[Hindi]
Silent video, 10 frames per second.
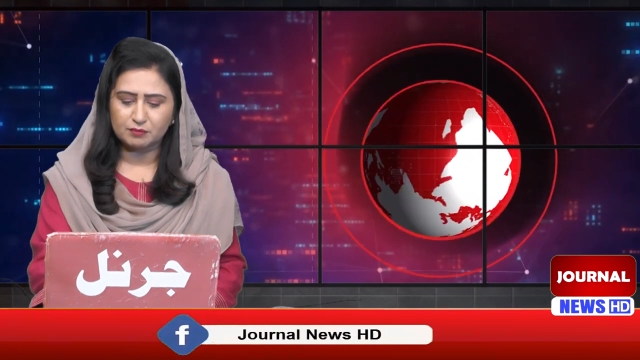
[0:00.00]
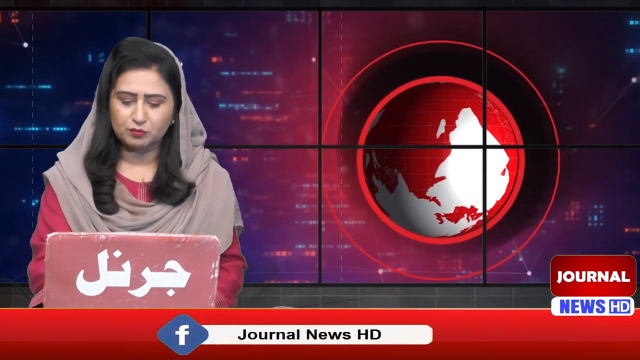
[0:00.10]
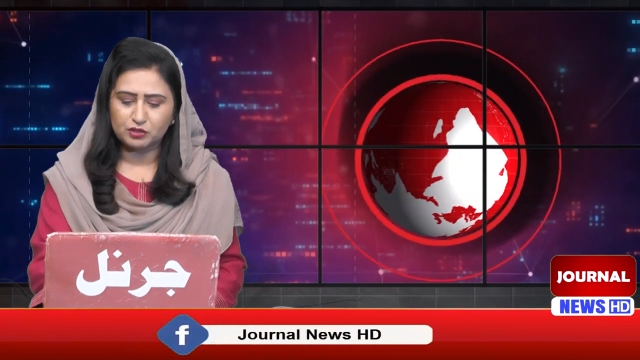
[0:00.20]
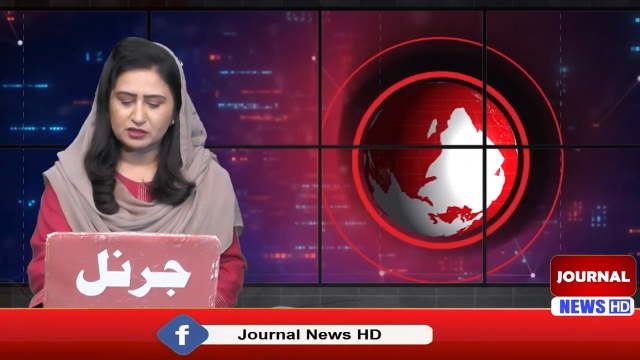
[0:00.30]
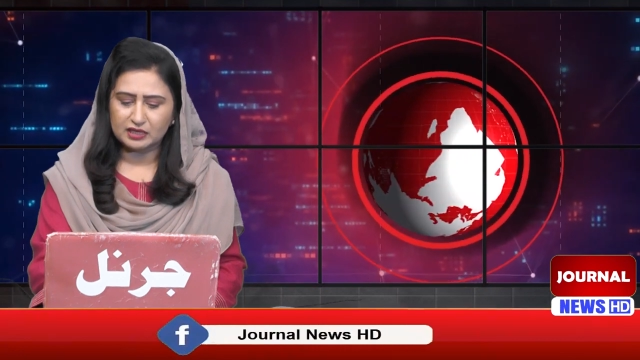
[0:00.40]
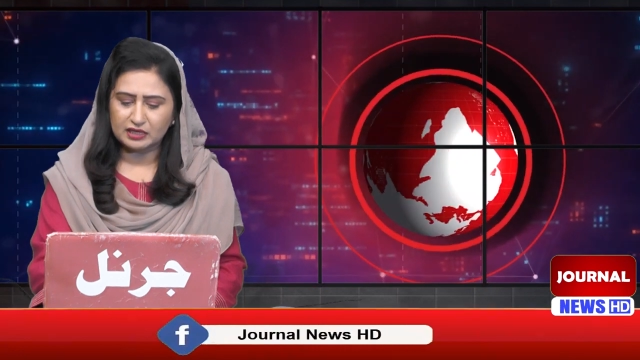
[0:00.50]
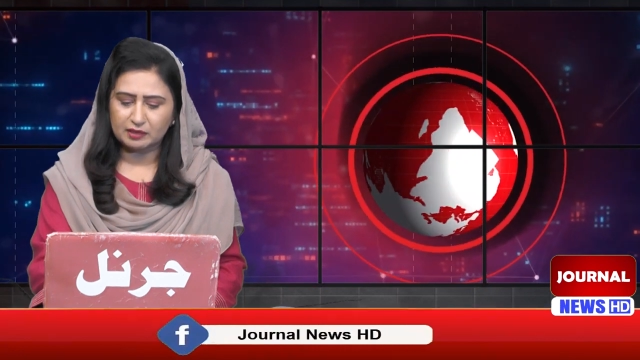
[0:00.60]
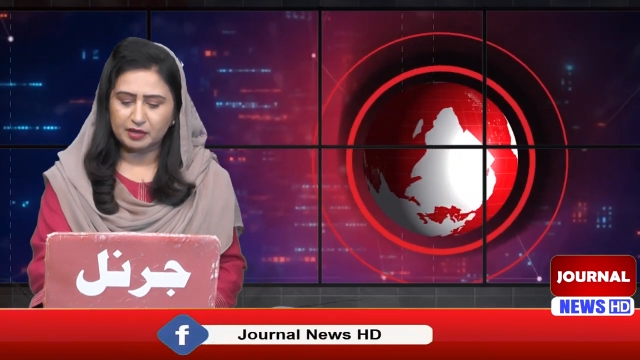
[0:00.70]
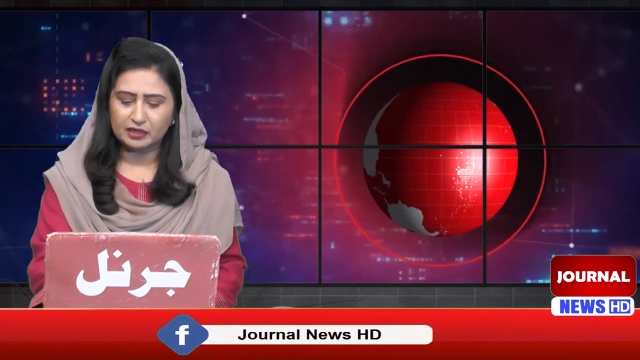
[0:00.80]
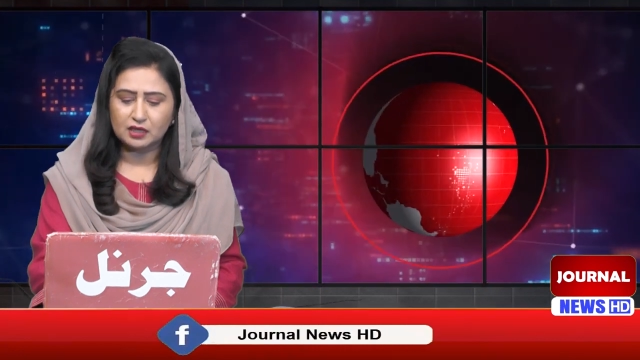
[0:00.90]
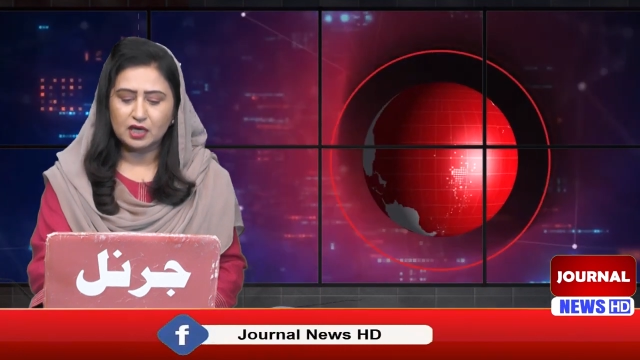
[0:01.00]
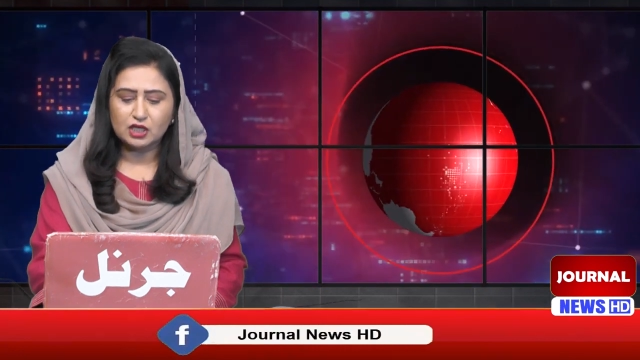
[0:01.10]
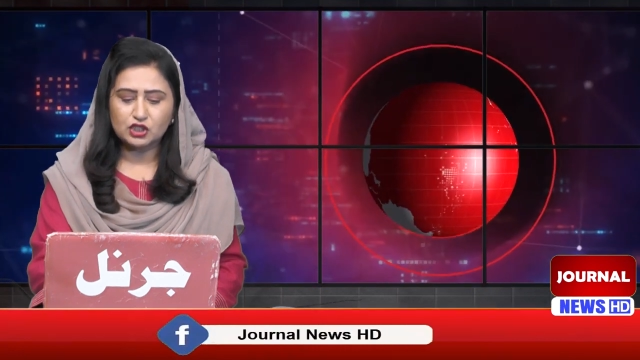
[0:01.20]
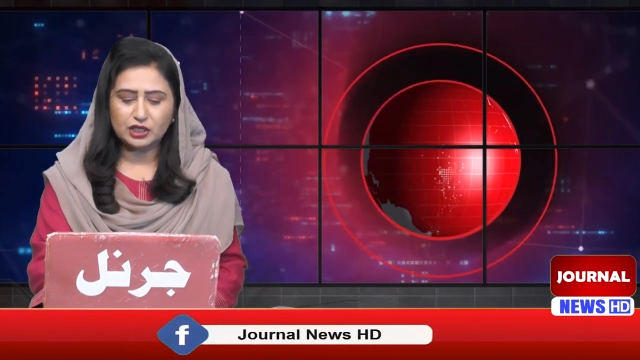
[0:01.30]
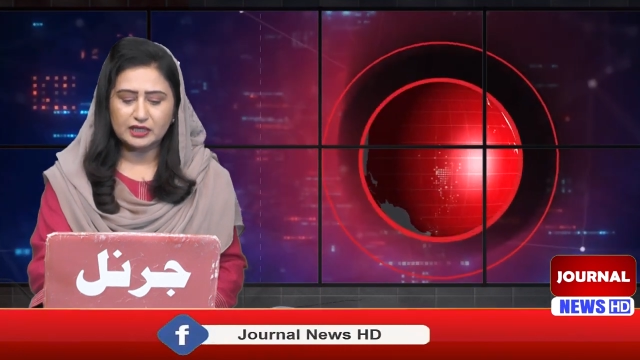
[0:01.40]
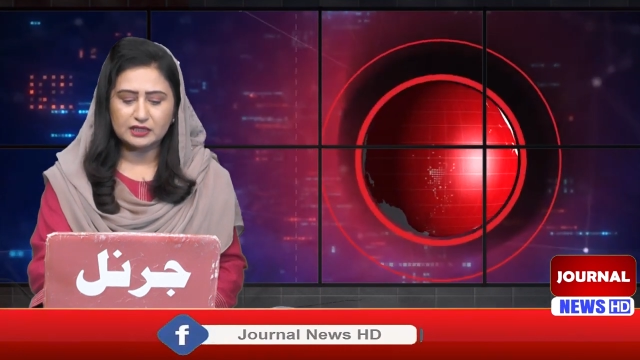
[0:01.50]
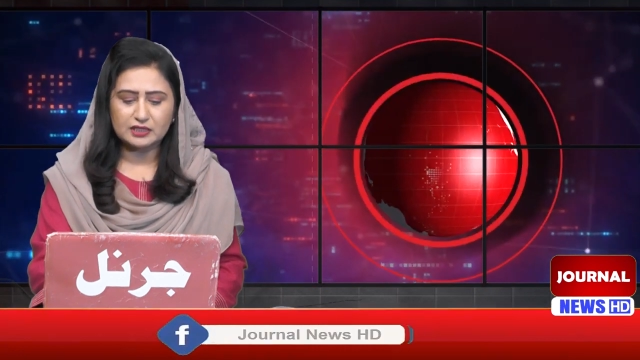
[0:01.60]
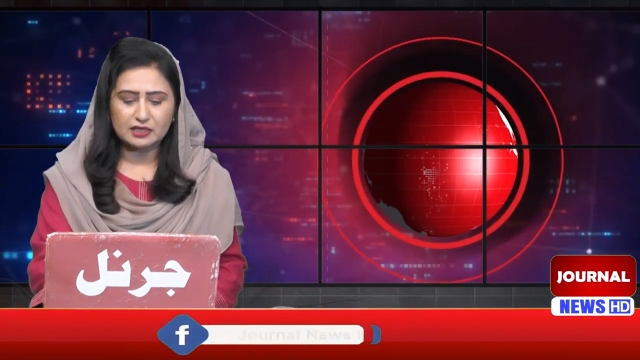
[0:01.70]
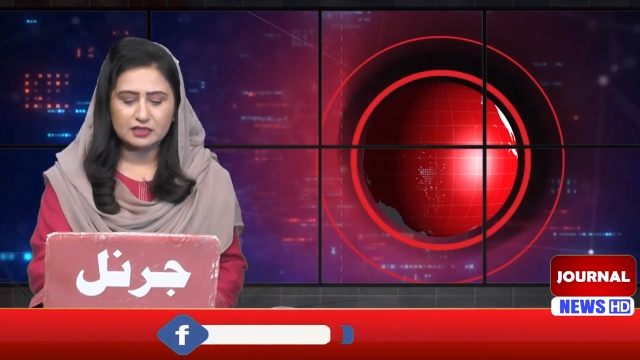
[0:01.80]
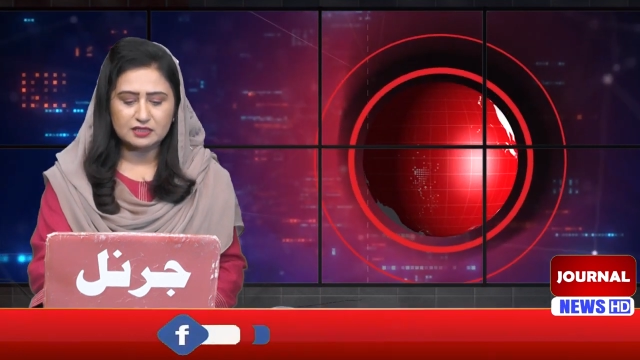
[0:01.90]
बी जहीराबाद शहीद
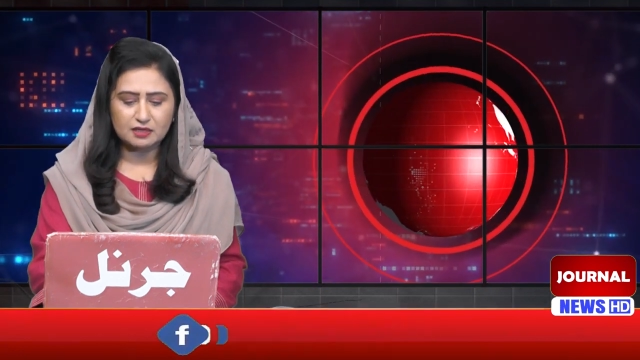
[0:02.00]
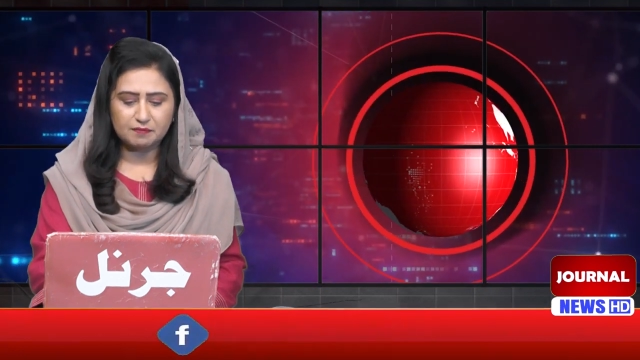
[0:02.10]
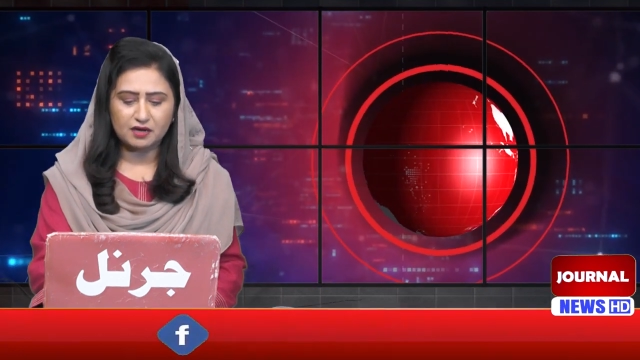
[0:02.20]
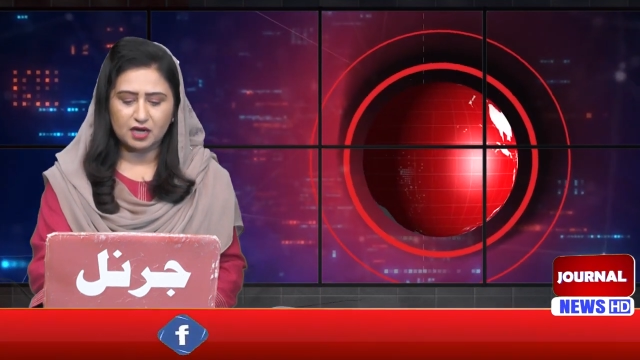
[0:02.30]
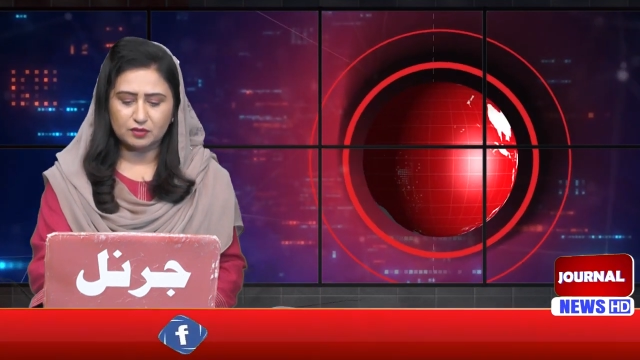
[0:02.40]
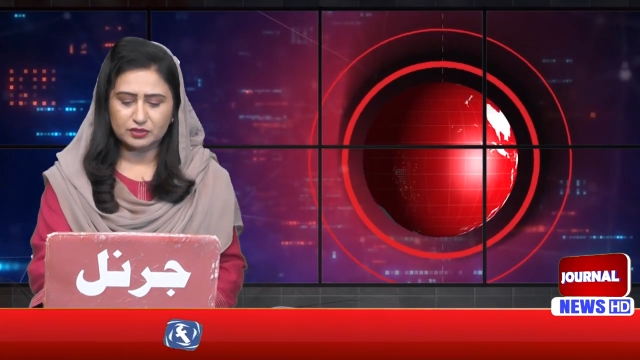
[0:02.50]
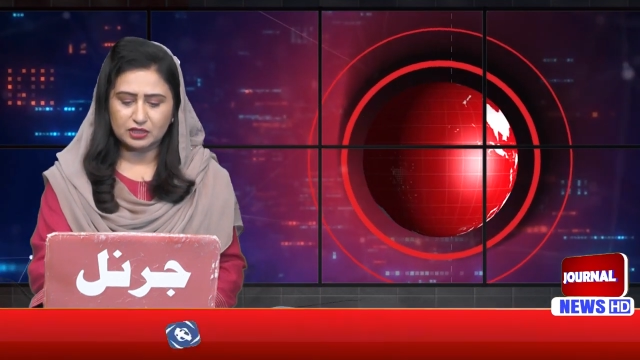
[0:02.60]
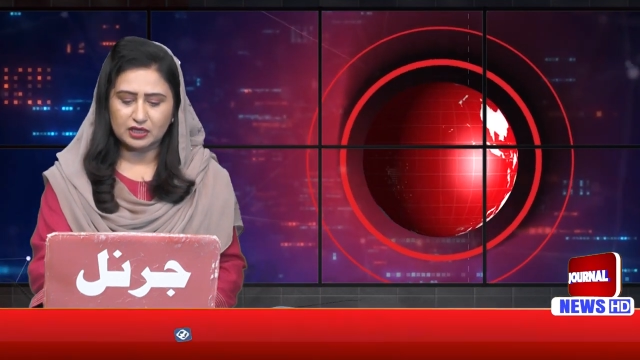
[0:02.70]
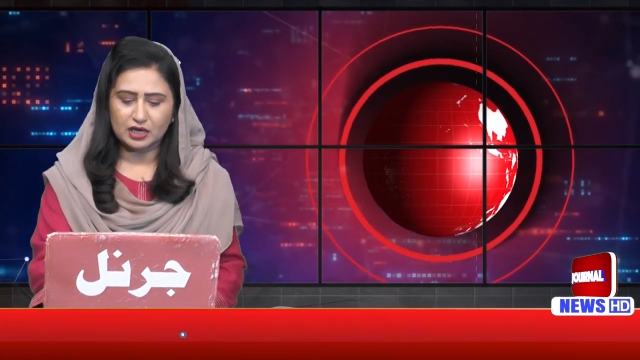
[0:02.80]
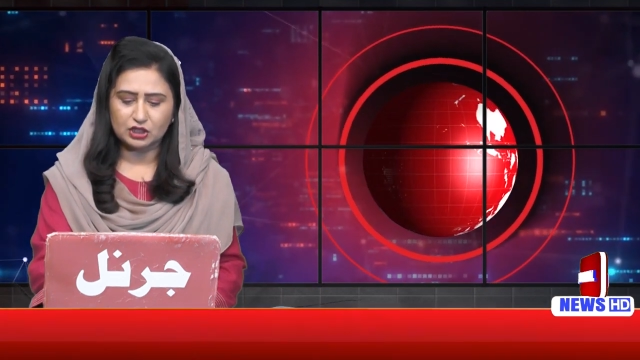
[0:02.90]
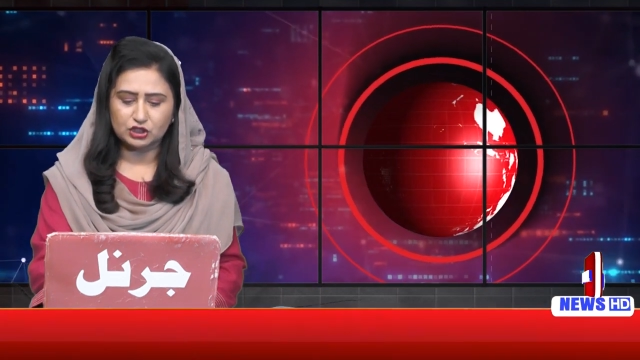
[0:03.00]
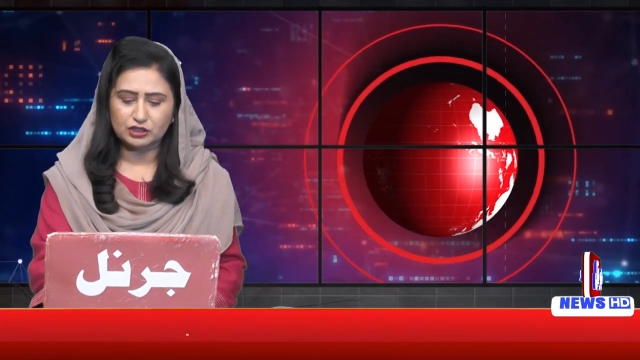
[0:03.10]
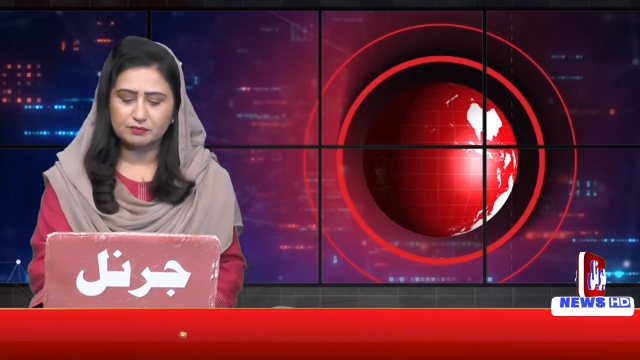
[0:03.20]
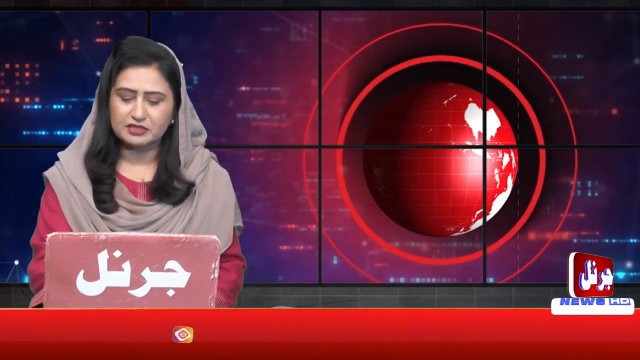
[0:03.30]
डेरा सिप्रा हाउस के रिहायशी